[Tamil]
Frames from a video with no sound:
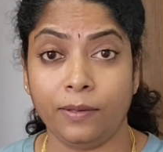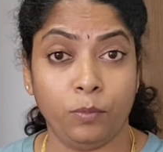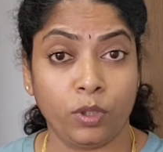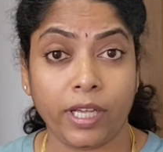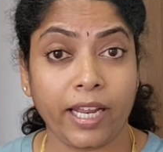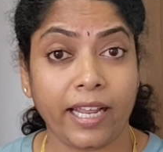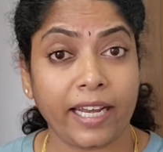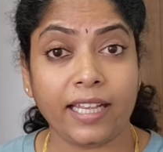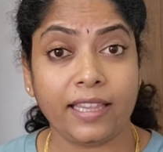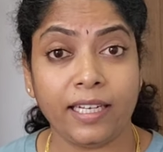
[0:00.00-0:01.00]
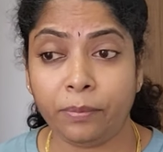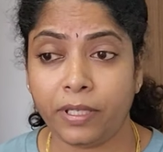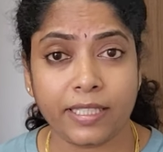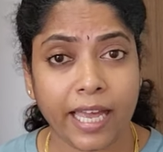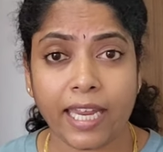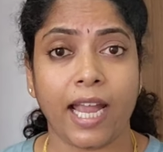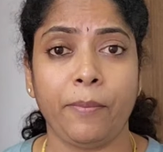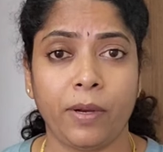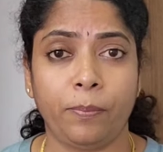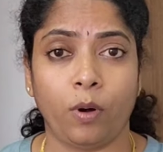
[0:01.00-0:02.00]
முட்டையை நிறைய தின்னுட்டு செரிக்காம
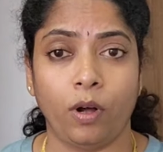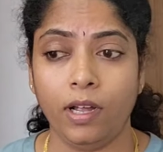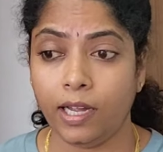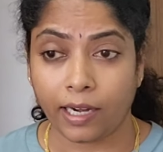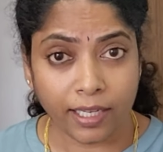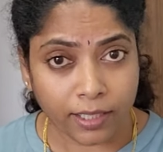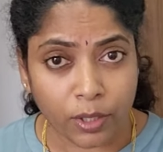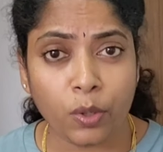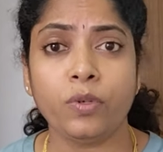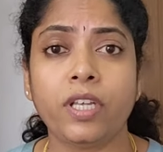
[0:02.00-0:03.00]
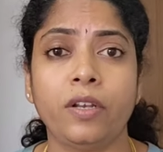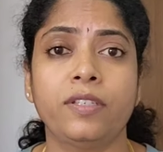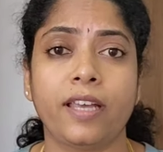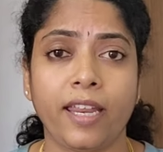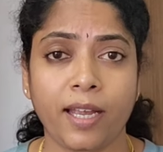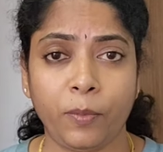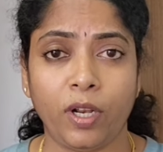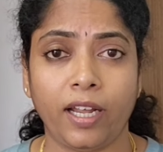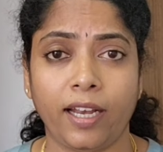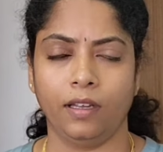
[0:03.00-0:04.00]
இருப்போம் ஆனா இந்த நியூஸ் இன்னும் செரிக்க
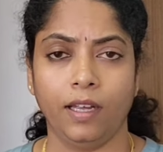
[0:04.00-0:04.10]
முடியலைங்க